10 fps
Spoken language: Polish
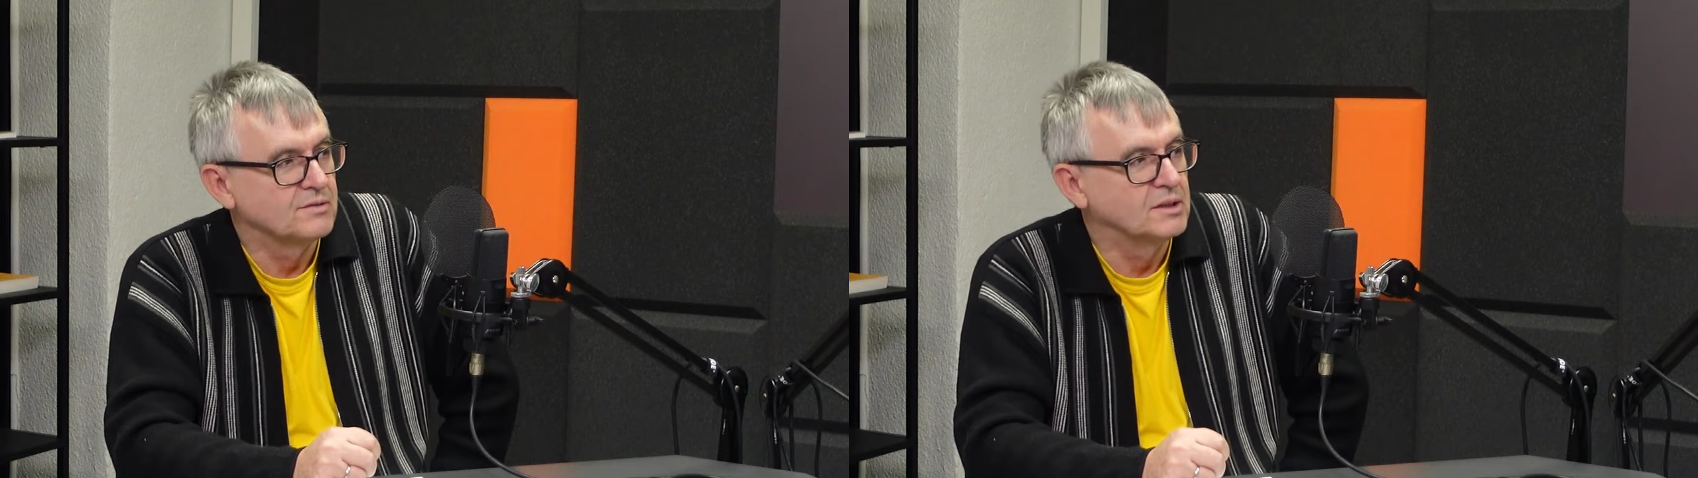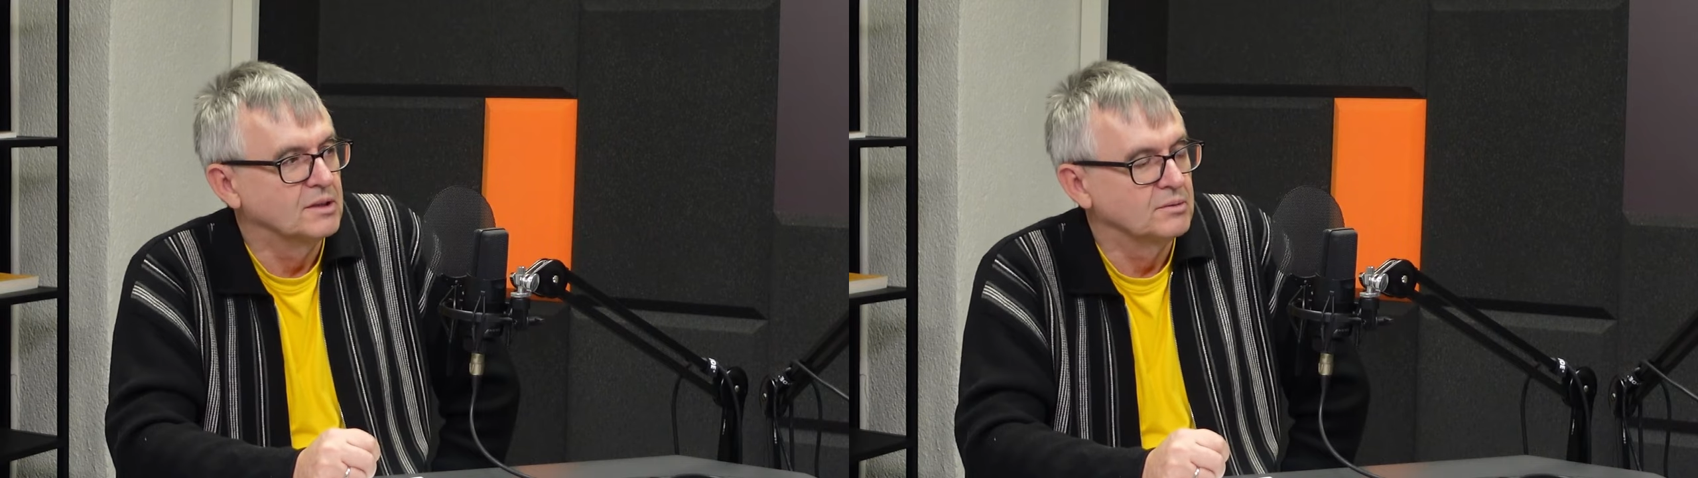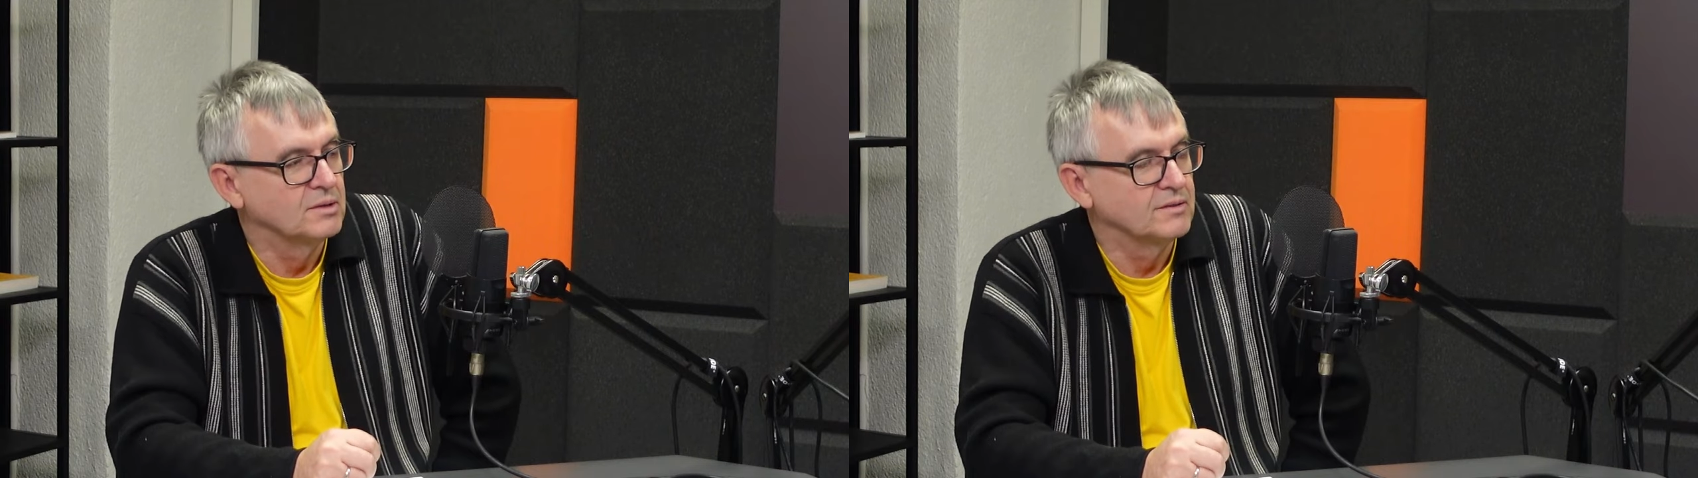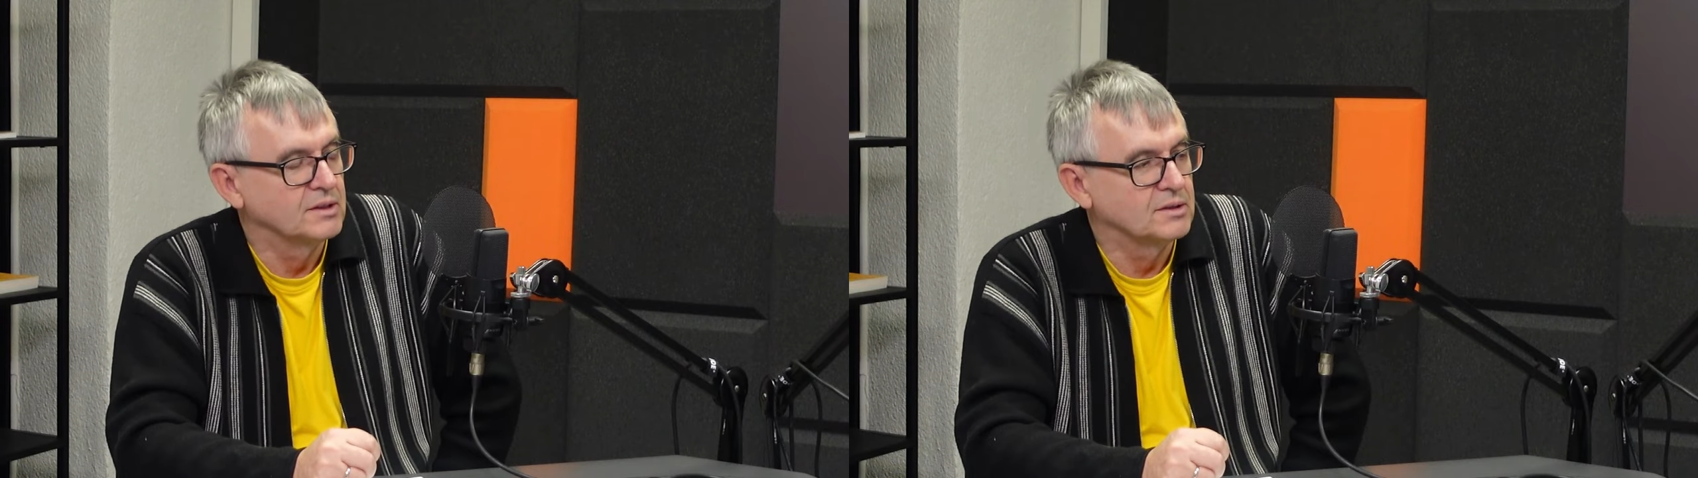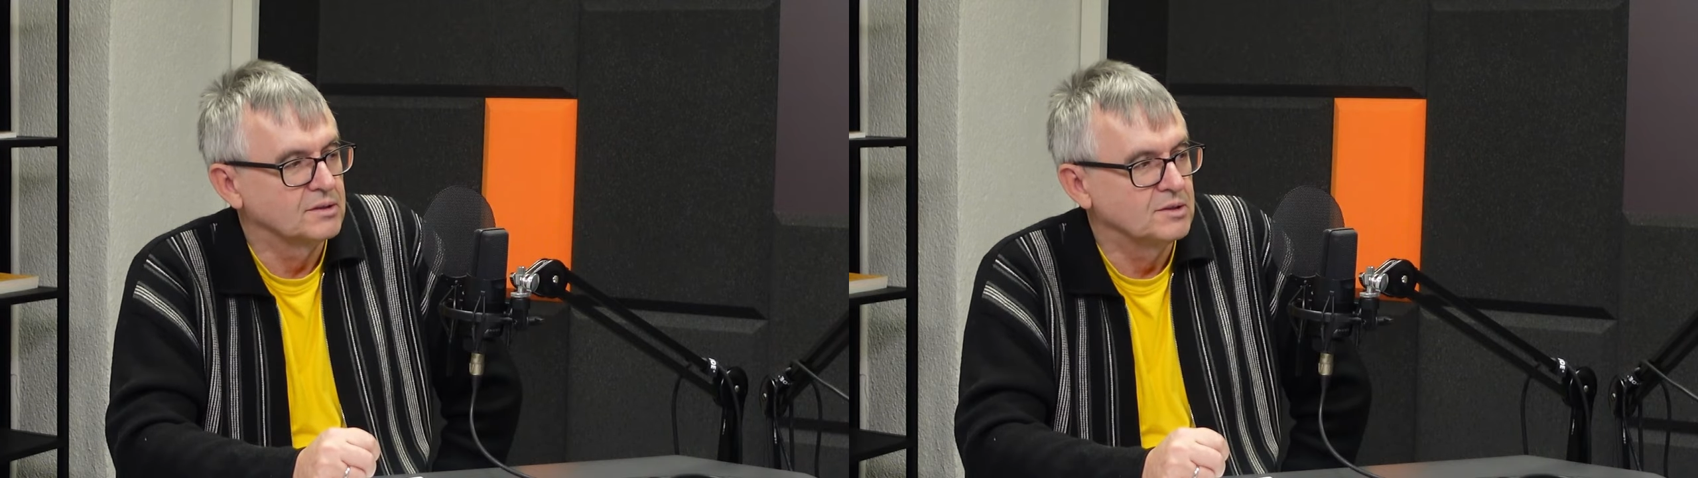względu na
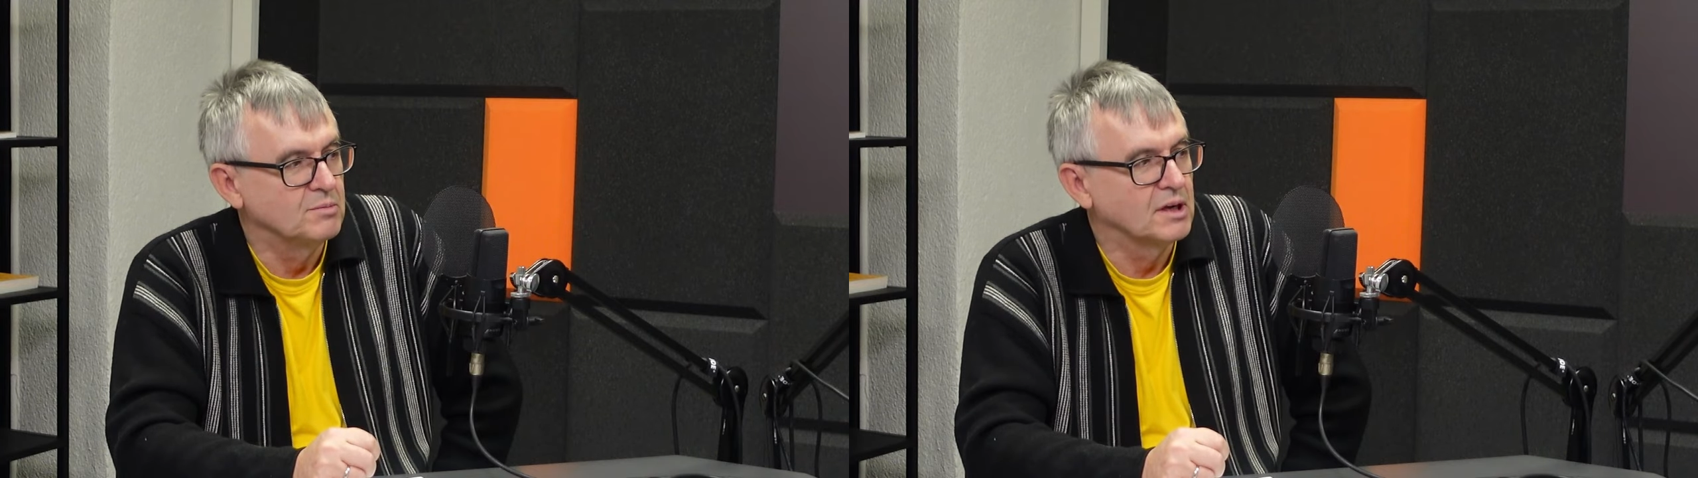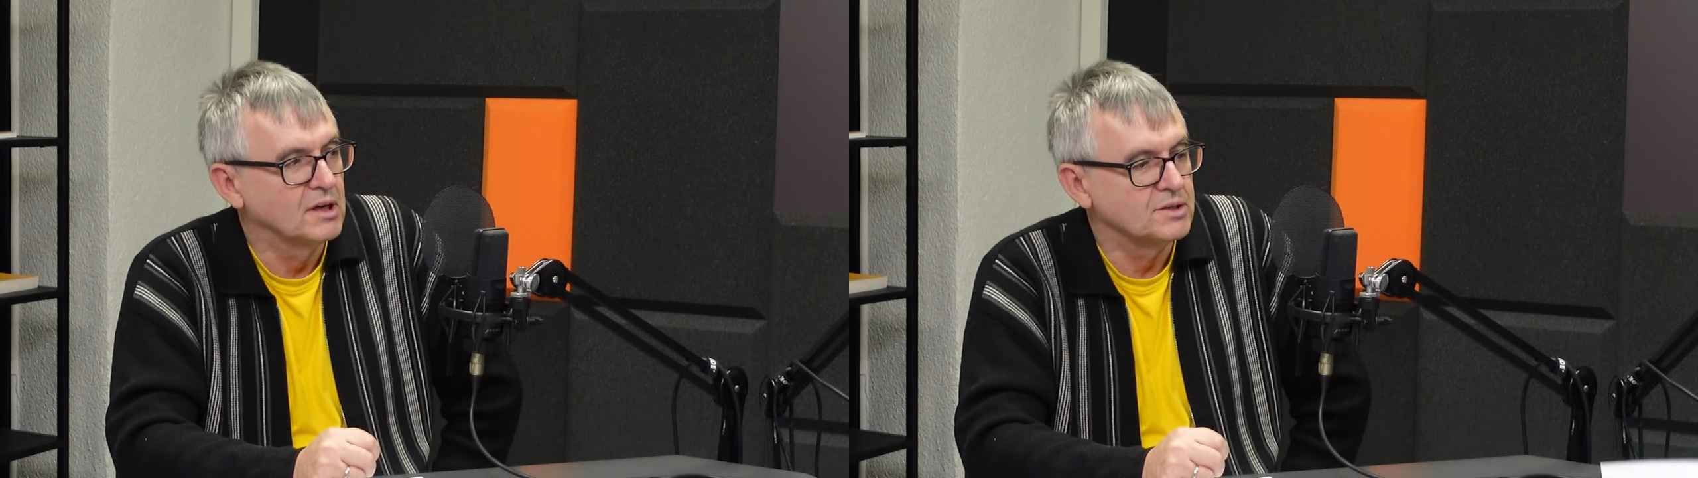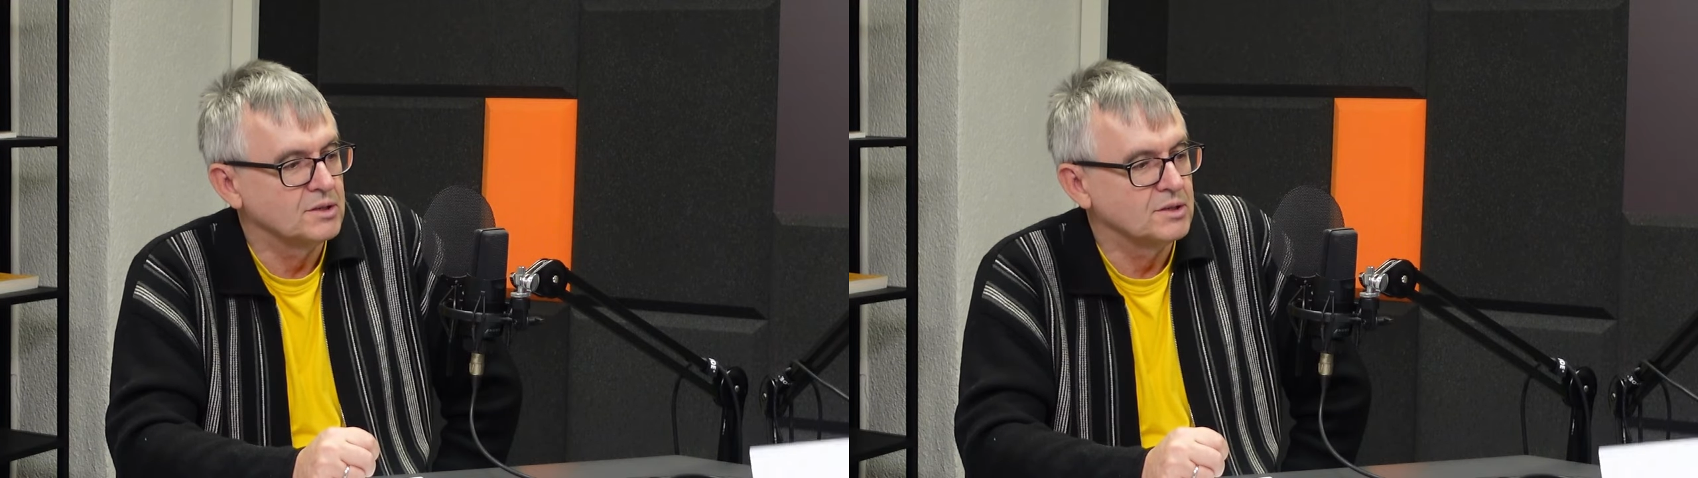wielkości bagaży. No